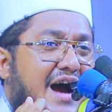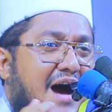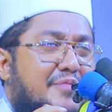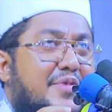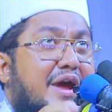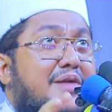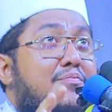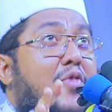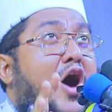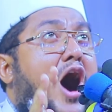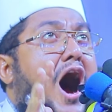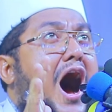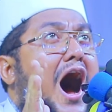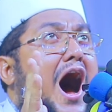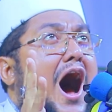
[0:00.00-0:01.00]
আমরা এই
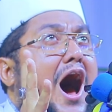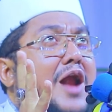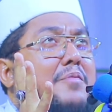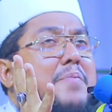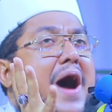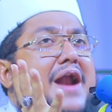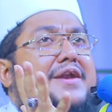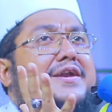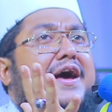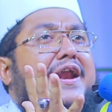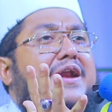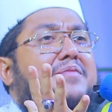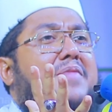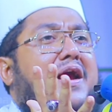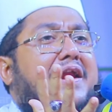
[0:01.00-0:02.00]
মহান
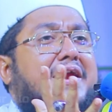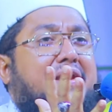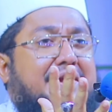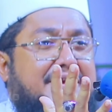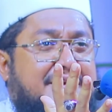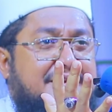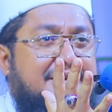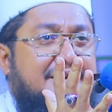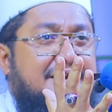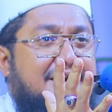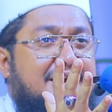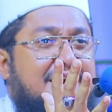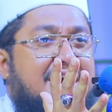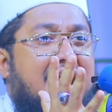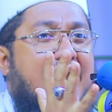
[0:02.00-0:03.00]
ভান্ডারের মালিক
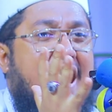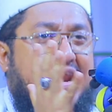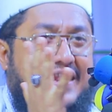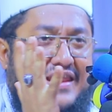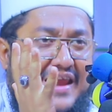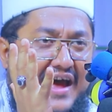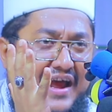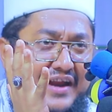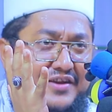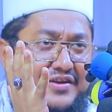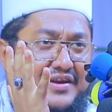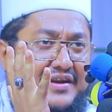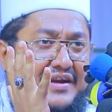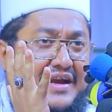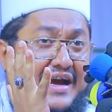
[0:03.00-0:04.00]
আল্লাহর
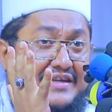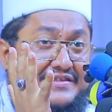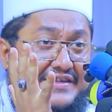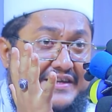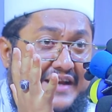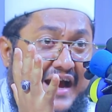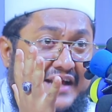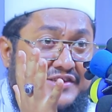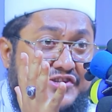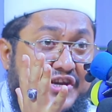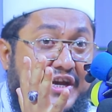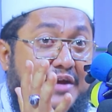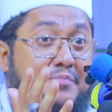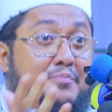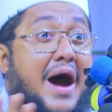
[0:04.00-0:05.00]
কাছে
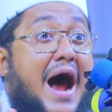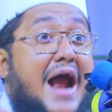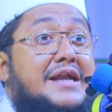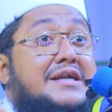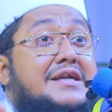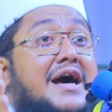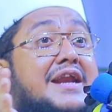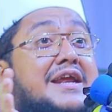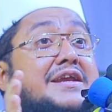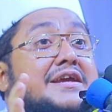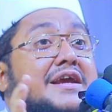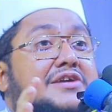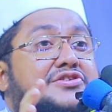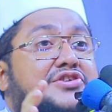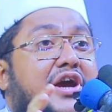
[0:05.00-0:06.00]
নাচে ভান্ডারির
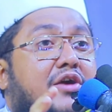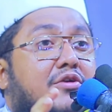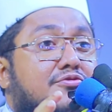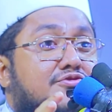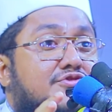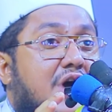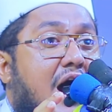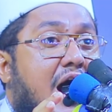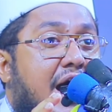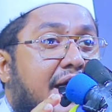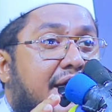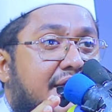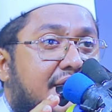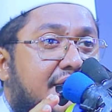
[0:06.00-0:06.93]
কাছে এখন চায়